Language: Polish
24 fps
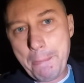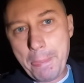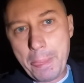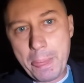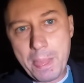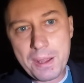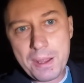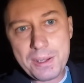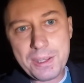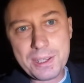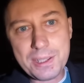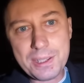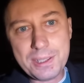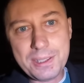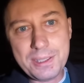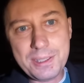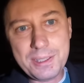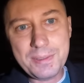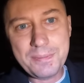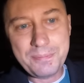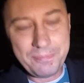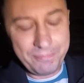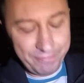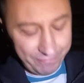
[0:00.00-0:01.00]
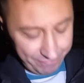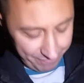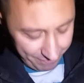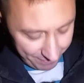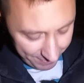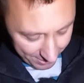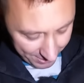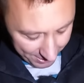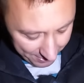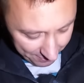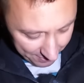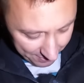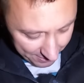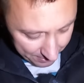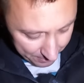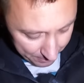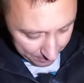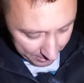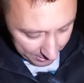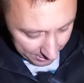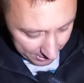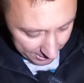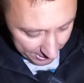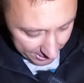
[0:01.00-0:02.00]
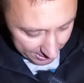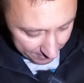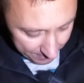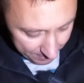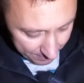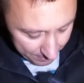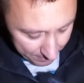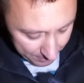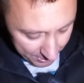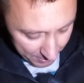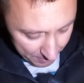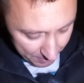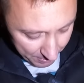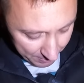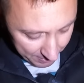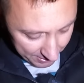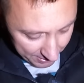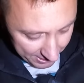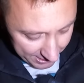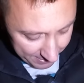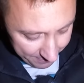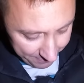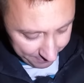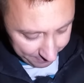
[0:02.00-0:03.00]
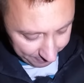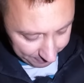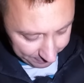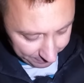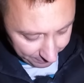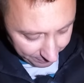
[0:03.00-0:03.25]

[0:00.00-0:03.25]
No i tak, i Wam polecam. Przypominam.